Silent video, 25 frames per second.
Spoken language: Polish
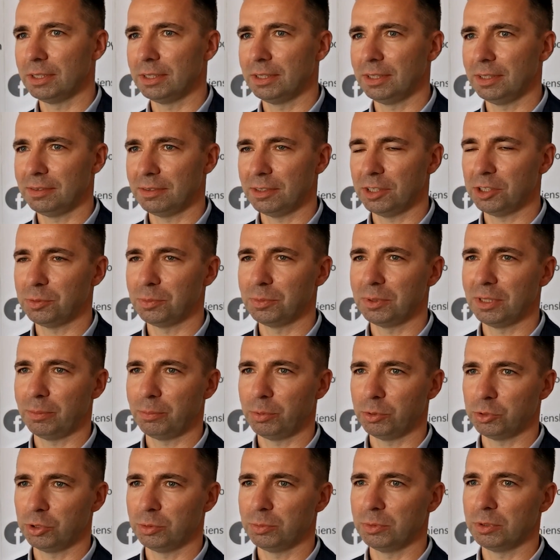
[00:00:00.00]
jesteśmy na
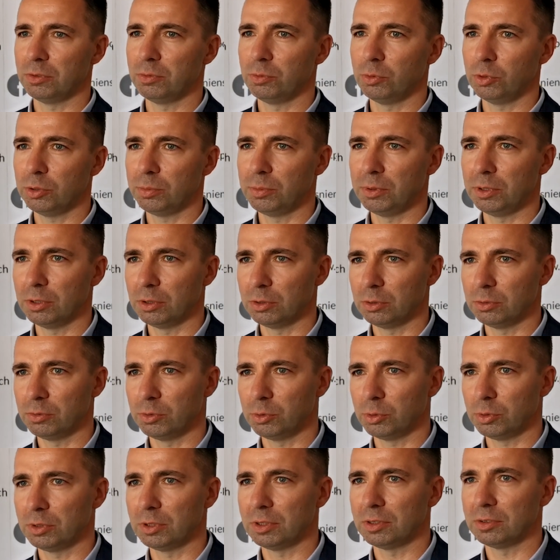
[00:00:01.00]
poziomie 2
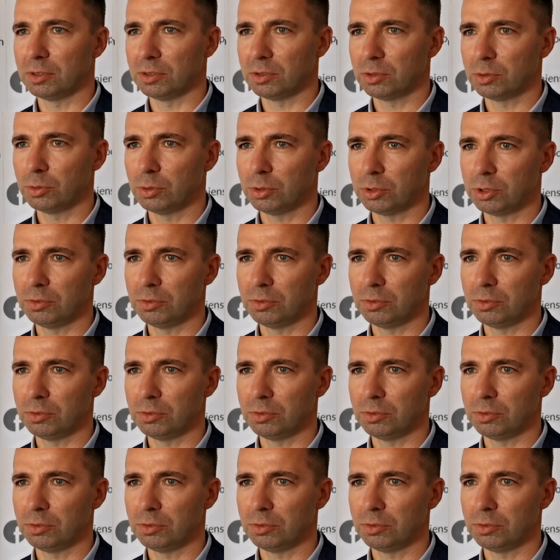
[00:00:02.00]
milionów złotych zysku.